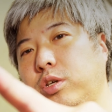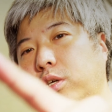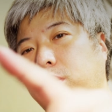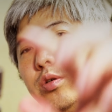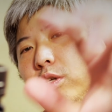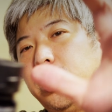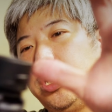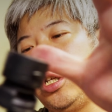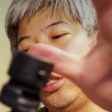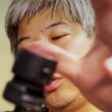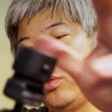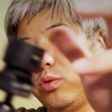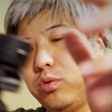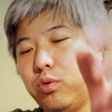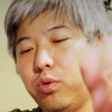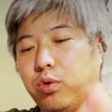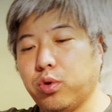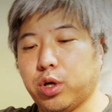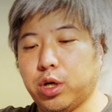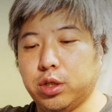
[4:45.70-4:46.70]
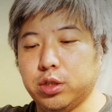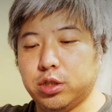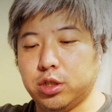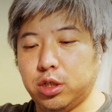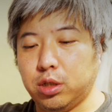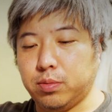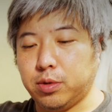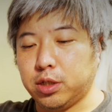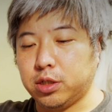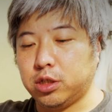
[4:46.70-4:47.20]
イックリリースを交換す
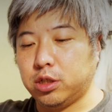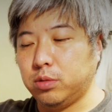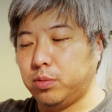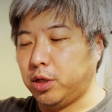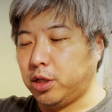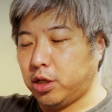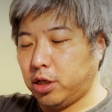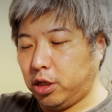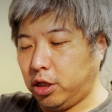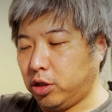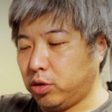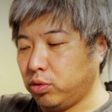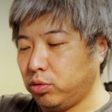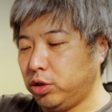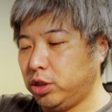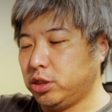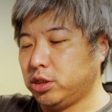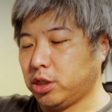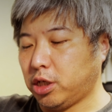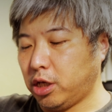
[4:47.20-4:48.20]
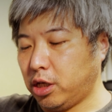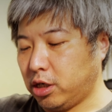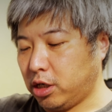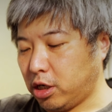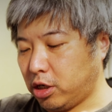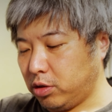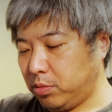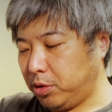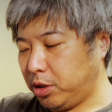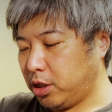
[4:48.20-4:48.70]
れば全てに取り付けら
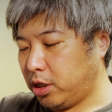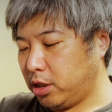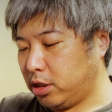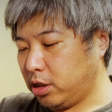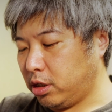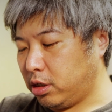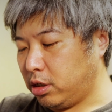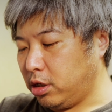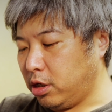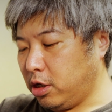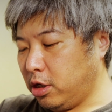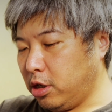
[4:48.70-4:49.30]
れるみたいな、